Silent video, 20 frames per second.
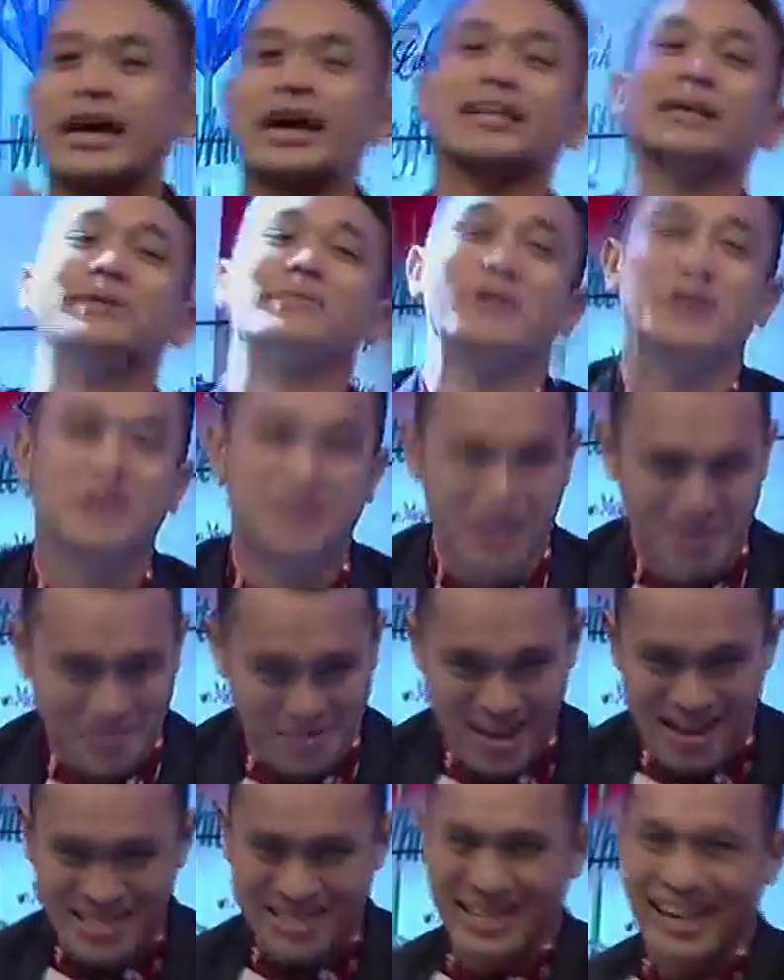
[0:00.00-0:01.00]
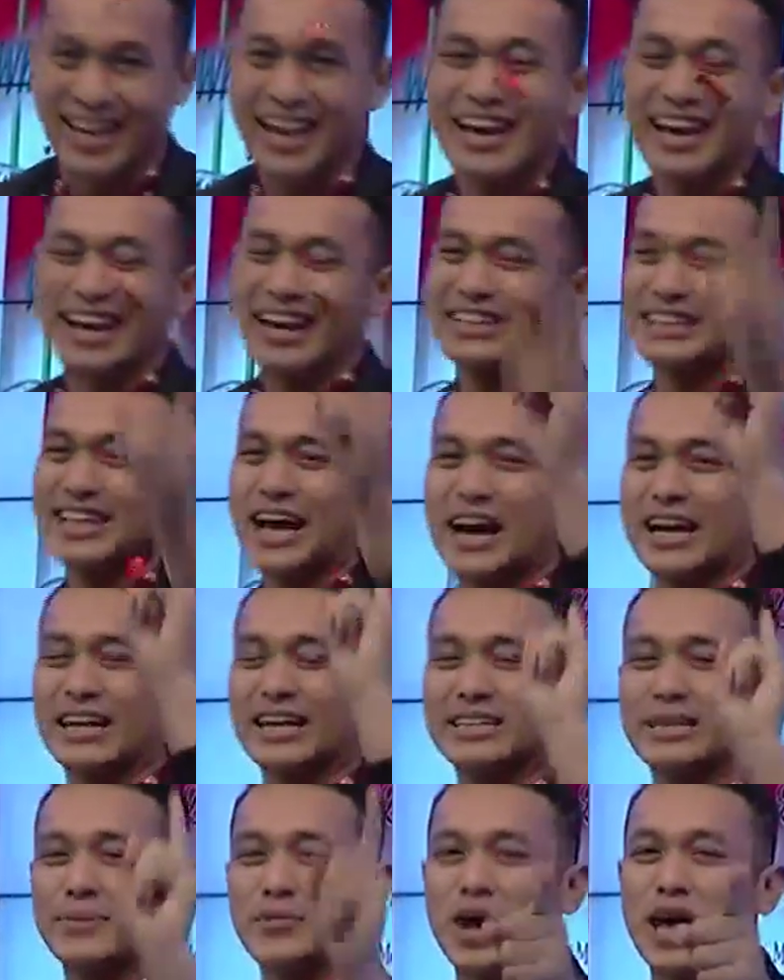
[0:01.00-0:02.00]
hanya manusia biasa. Kita akan
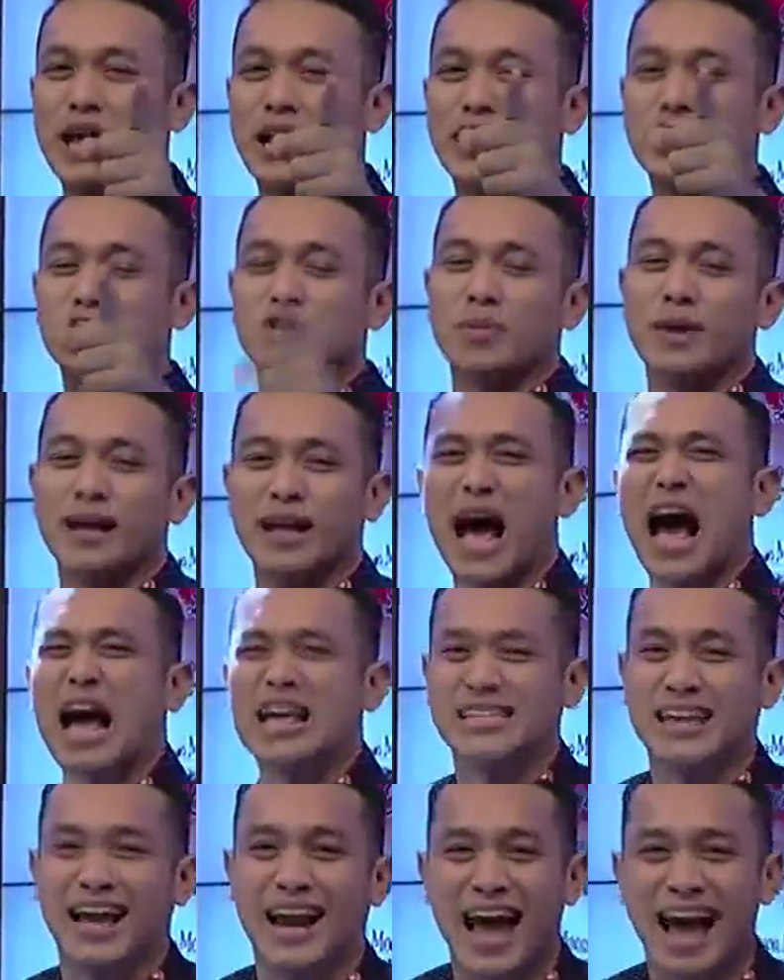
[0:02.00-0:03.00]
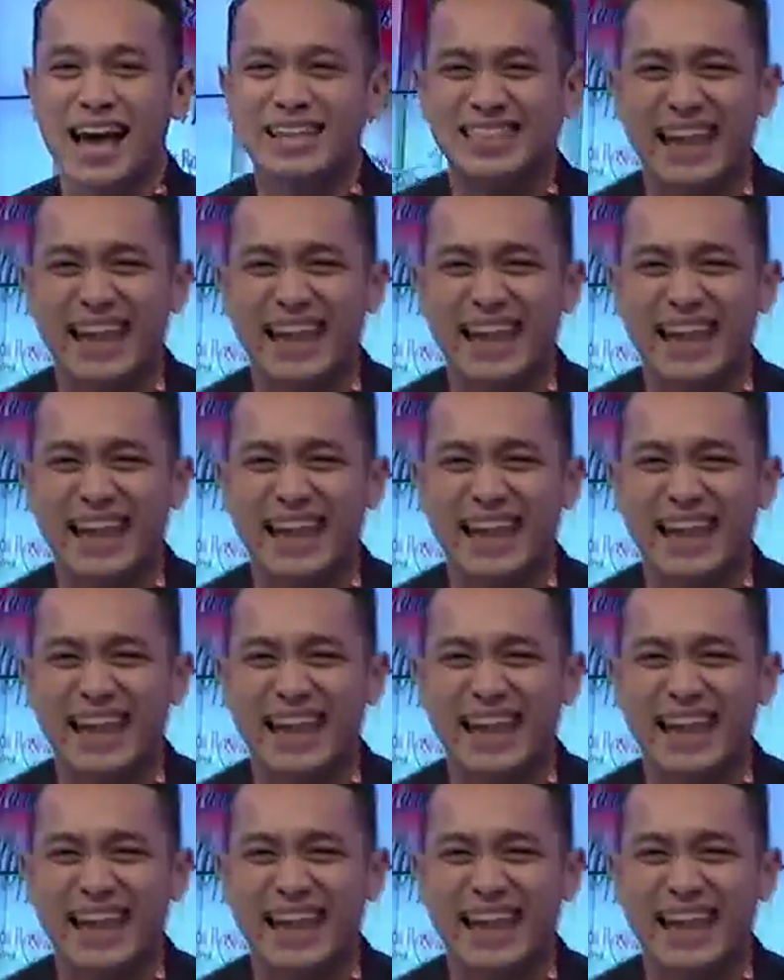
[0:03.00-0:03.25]
ketemu lagi cuma di Asal Asli